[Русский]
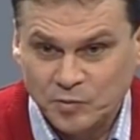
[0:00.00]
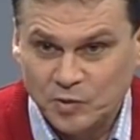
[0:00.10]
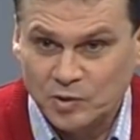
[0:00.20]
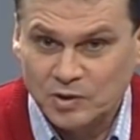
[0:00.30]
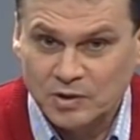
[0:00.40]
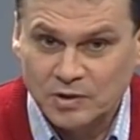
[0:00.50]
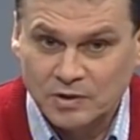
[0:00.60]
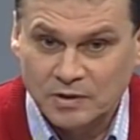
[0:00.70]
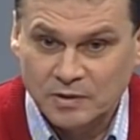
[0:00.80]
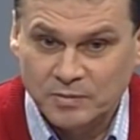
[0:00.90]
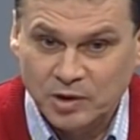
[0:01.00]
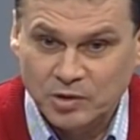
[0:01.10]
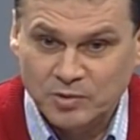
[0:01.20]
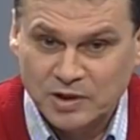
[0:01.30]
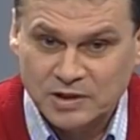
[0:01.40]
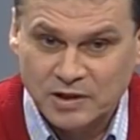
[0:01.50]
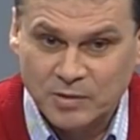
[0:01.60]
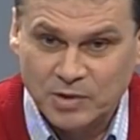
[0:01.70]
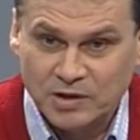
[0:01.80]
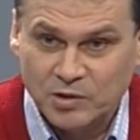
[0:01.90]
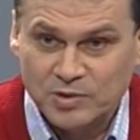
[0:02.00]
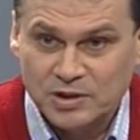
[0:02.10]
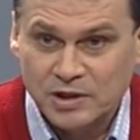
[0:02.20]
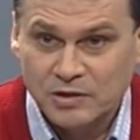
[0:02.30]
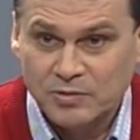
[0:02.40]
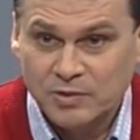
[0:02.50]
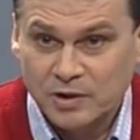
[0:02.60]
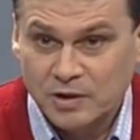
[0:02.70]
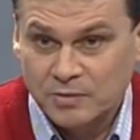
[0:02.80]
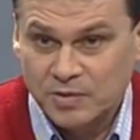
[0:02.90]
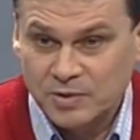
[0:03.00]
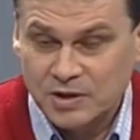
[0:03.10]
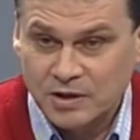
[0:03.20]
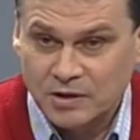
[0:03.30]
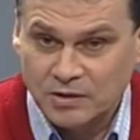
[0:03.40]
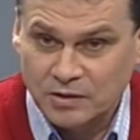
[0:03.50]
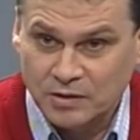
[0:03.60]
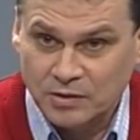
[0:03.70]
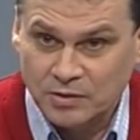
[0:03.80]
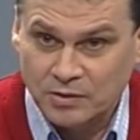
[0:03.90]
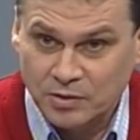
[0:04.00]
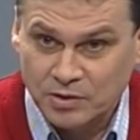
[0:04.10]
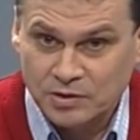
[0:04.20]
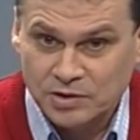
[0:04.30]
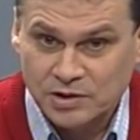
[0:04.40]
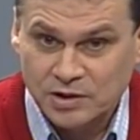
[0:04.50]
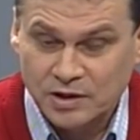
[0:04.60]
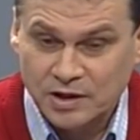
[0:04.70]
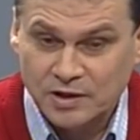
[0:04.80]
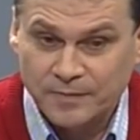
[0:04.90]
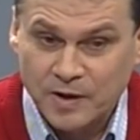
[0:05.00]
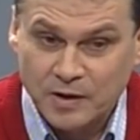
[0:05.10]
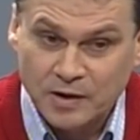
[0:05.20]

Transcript: Ну, вот, и потом у нас игра была дома с Кировом, победили э, Родину 4-1.